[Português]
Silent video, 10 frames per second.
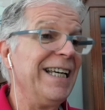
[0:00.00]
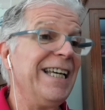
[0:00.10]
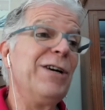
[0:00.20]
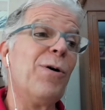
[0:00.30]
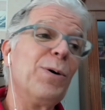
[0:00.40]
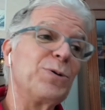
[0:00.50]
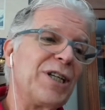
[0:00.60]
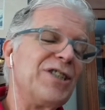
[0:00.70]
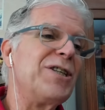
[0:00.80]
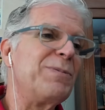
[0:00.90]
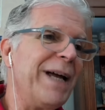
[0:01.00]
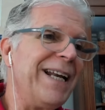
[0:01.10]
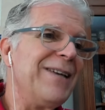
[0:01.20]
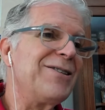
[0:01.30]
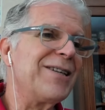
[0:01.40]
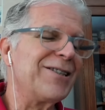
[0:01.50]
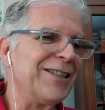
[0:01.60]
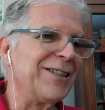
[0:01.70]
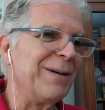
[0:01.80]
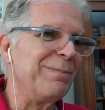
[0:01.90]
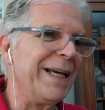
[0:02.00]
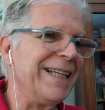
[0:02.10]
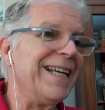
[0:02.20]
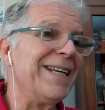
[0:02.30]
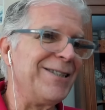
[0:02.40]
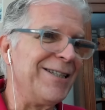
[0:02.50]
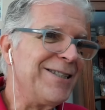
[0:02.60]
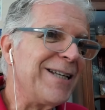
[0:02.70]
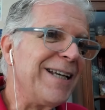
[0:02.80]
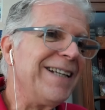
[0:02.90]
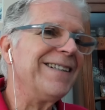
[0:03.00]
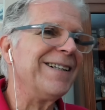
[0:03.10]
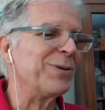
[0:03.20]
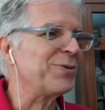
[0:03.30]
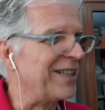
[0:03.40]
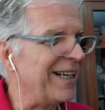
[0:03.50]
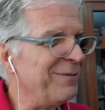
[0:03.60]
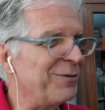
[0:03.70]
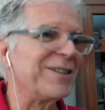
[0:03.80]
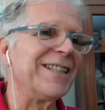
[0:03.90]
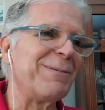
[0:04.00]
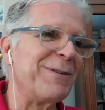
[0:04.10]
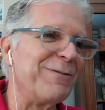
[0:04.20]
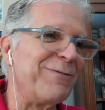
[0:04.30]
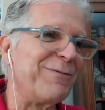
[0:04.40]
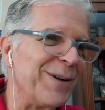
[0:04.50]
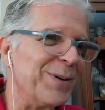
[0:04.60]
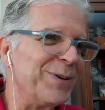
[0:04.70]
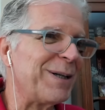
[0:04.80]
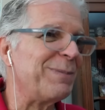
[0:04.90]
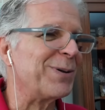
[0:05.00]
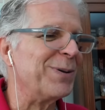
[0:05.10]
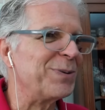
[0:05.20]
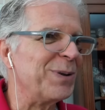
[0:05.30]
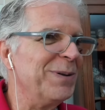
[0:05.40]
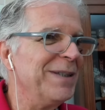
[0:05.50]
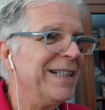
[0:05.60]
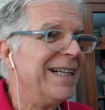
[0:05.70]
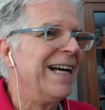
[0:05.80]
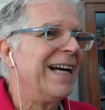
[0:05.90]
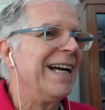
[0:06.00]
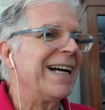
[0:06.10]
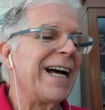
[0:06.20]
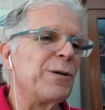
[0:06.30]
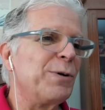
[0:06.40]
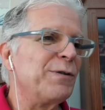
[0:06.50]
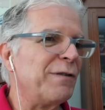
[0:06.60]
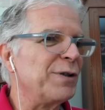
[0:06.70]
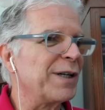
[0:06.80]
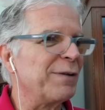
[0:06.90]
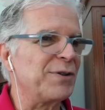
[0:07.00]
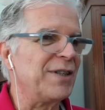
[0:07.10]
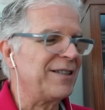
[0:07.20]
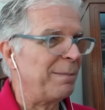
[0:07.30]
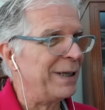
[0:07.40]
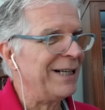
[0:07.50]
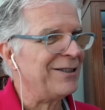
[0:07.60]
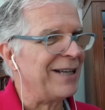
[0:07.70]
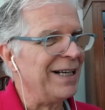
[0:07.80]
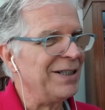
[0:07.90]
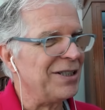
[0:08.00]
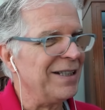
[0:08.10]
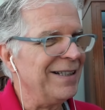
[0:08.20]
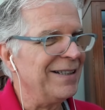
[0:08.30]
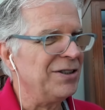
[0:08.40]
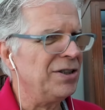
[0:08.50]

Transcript: e outras experiências que também existem, eu sei, você já me falou, já me contou, Quero, por favor, que você se apresente,